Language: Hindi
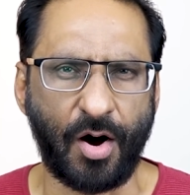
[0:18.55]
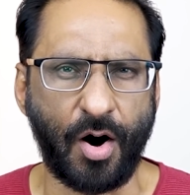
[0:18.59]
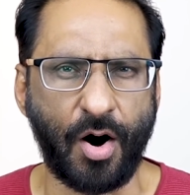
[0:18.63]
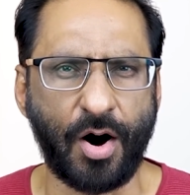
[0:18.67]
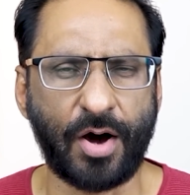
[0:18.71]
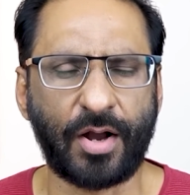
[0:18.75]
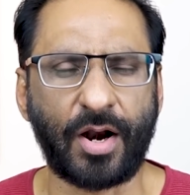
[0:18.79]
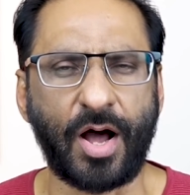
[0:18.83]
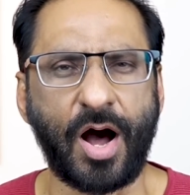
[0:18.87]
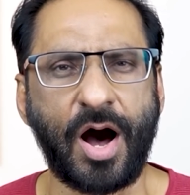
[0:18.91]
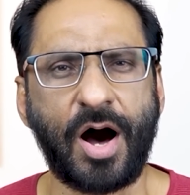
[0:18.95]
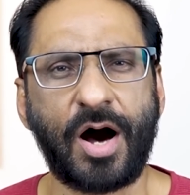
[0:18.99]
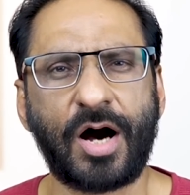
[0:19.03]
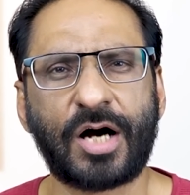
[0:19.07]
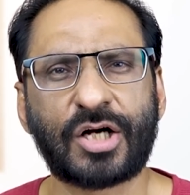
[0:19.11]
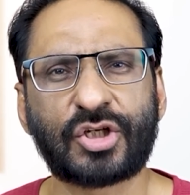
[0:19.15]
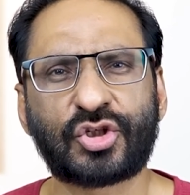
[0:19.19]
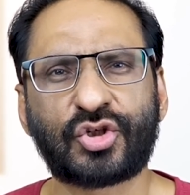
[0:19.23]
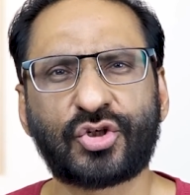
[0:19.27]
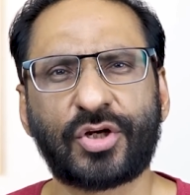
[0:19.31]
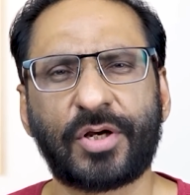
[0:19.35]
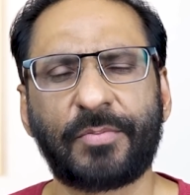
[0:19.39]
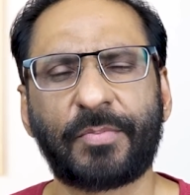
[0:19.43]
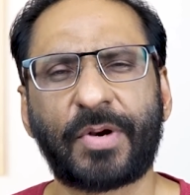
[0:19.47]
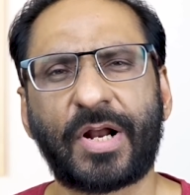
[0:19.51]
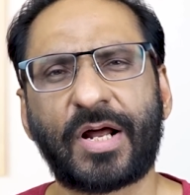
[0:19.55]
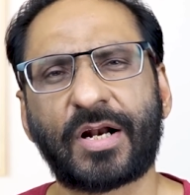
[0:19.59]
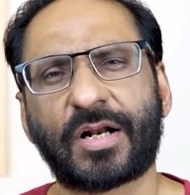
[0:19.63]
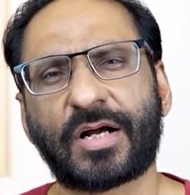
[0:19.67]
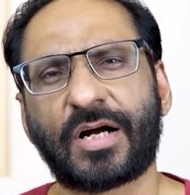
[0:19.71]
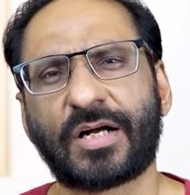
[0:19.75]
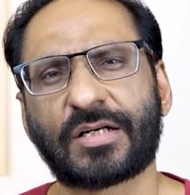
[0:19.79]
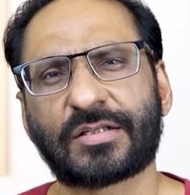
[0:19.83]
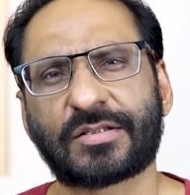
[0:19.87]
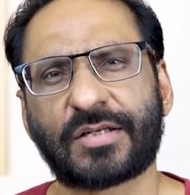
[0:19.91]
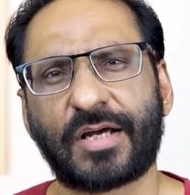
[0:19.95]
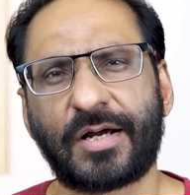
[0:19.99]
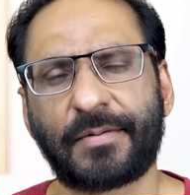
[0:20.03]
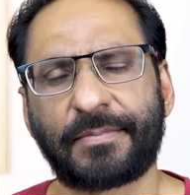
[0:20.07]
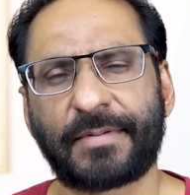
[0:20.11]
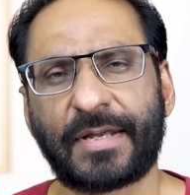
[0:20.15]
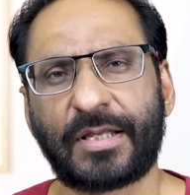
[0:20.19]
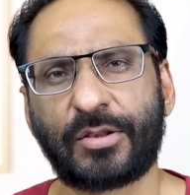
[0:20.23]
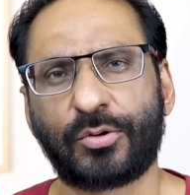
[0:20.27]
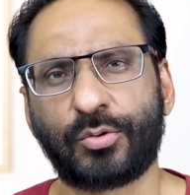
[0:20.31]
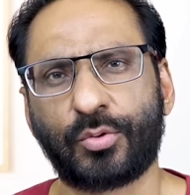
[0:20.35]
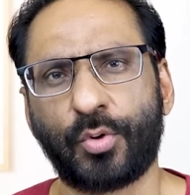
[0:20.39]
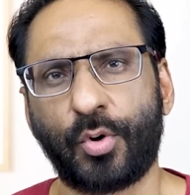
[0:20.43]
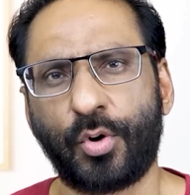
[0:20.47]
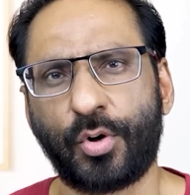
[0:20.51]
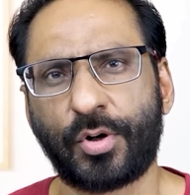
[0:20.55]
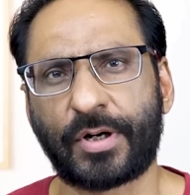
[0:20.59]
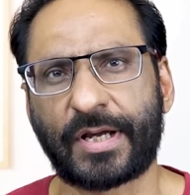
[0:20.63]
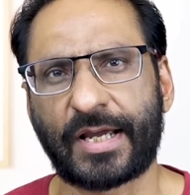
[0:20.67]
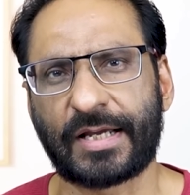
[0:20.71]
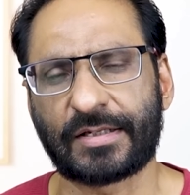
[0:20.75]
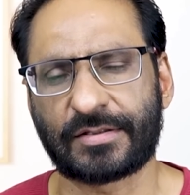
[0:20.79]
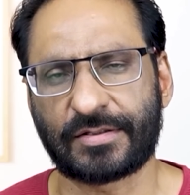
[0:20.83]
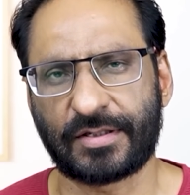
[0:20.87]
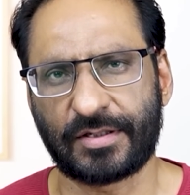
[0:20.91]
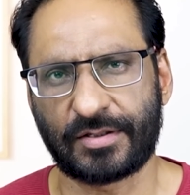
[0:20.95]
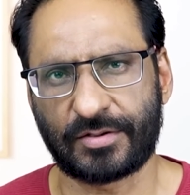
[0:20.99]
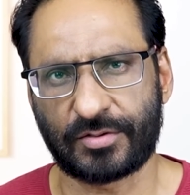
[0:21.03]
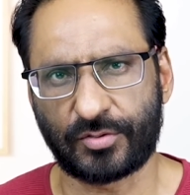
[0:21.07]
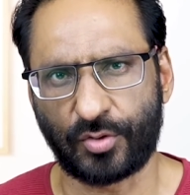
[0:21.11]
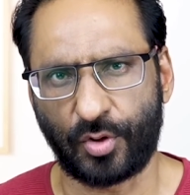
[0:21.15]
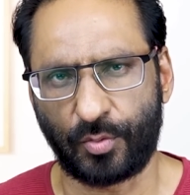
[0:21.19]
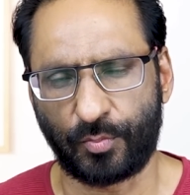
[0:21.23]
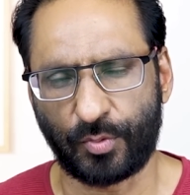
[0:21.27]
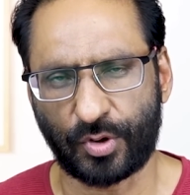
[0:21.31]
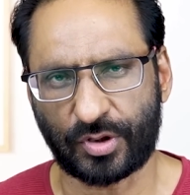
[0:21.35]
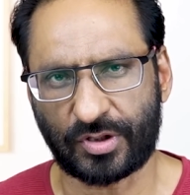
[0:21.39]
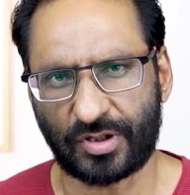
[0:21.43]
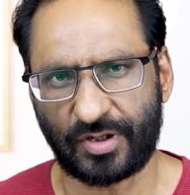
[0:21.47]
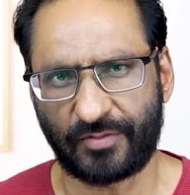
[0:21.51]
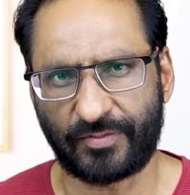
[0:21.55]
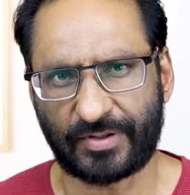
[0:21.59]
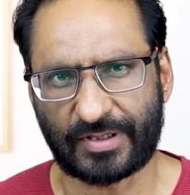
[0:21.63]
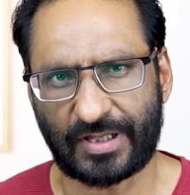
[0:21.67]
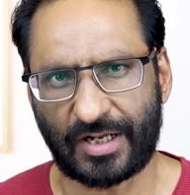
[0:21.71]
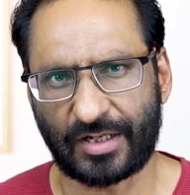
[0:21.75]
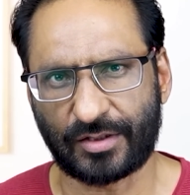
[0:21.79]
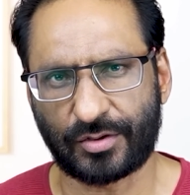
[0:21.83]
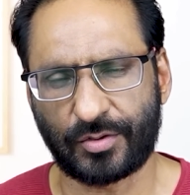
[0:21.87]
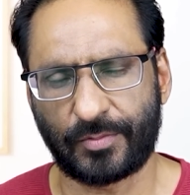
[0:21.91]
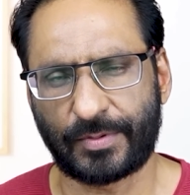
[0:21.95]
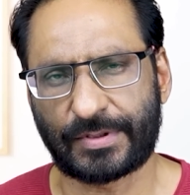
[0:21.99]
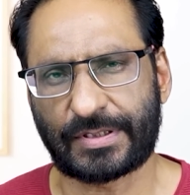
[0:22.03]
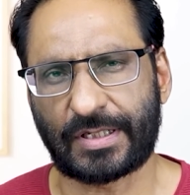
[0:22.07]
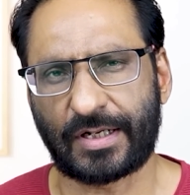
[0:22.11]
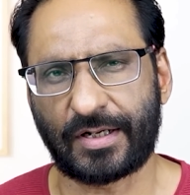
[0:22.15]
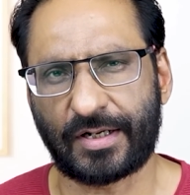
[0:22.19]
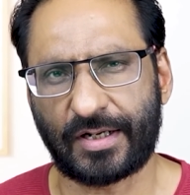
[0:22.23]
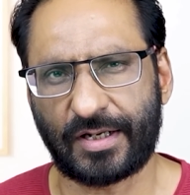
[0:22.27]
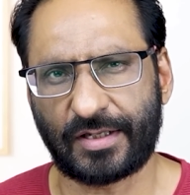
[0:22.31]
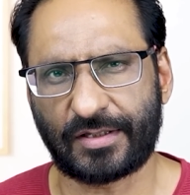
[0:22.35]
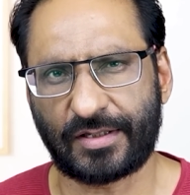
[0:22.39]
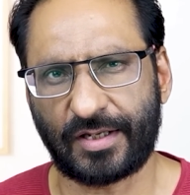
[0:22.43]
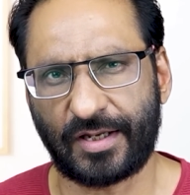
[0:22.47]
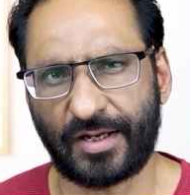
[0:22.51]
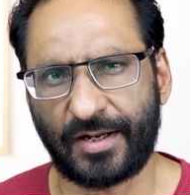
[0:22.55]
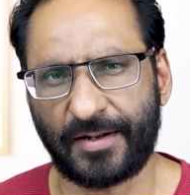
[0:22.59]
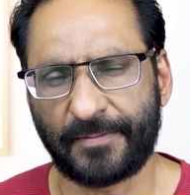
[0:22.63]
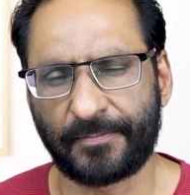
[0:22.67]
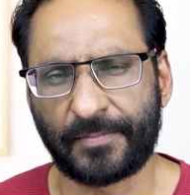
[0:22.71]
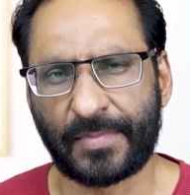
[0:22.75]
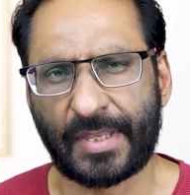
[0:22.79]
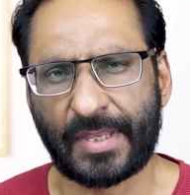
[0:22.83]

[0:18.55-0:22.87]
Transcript: और आज इमरान खान साहब के दो केसेस दो मुख्तलिफ अदालतों में चल रहे थे